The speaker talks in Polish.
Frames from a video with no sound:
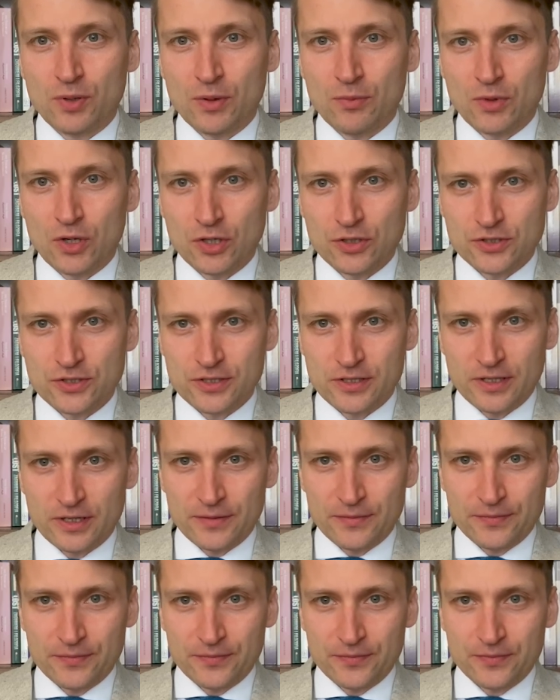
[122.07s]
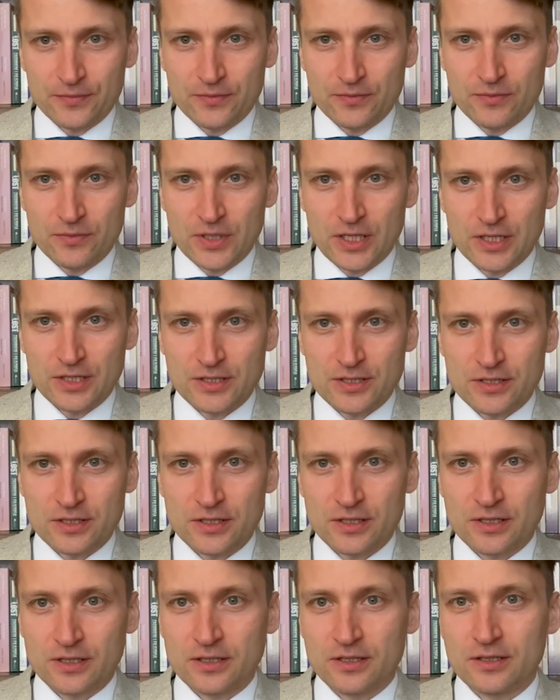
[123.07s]
pomostem
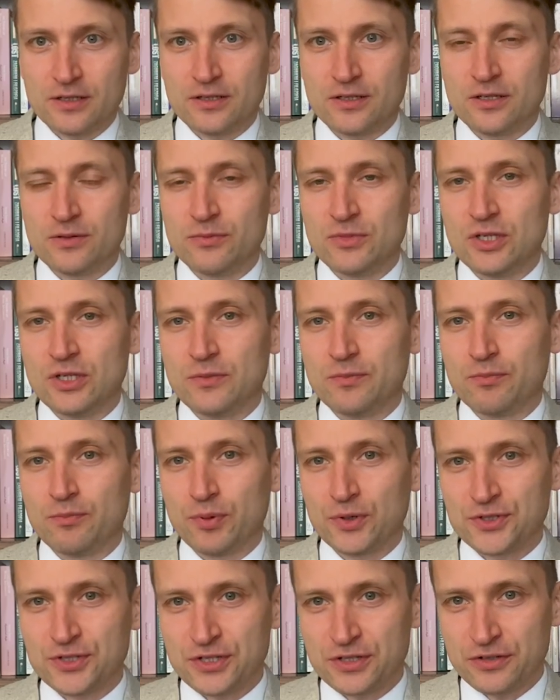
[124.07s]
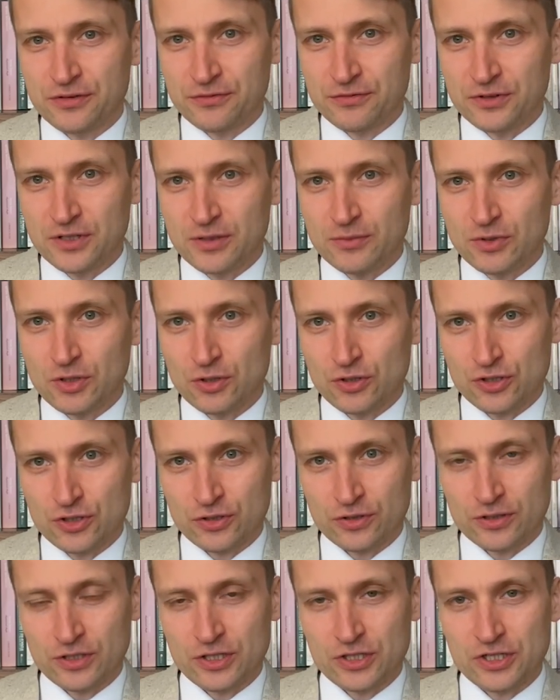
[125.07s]
między tymi pozytywnymi
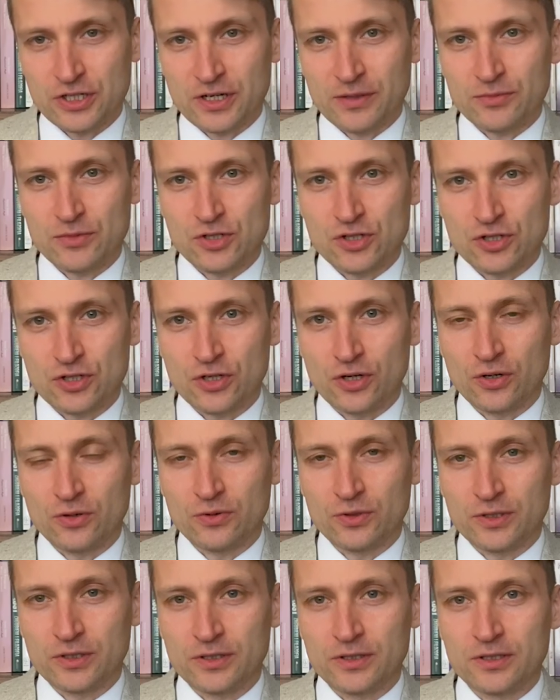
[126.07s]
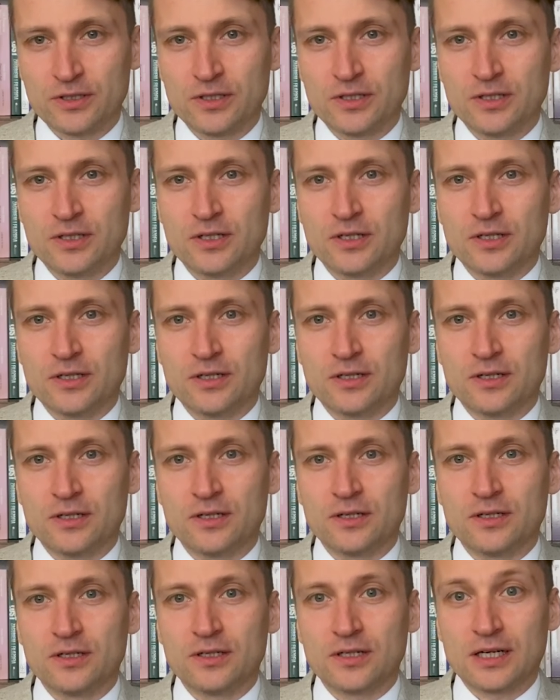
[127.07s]
osiągnięciami szkoły
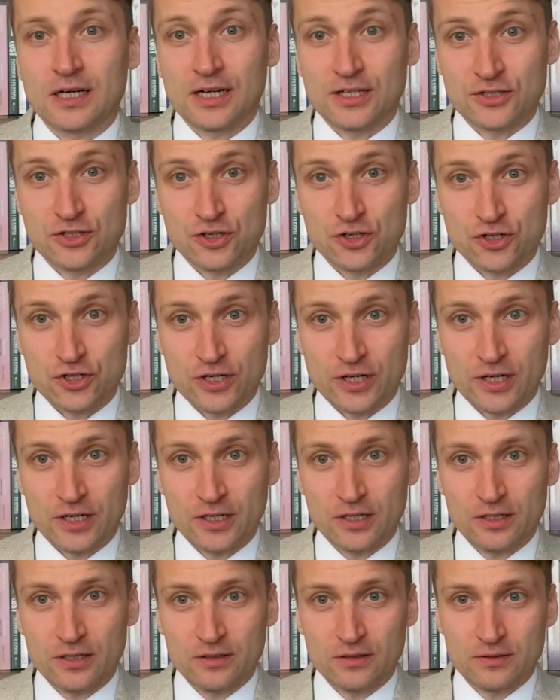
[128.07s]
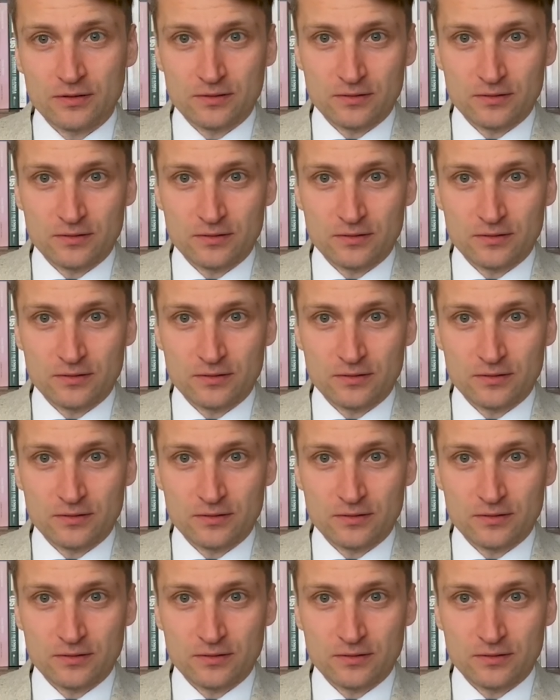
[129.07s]
e, klasycznej,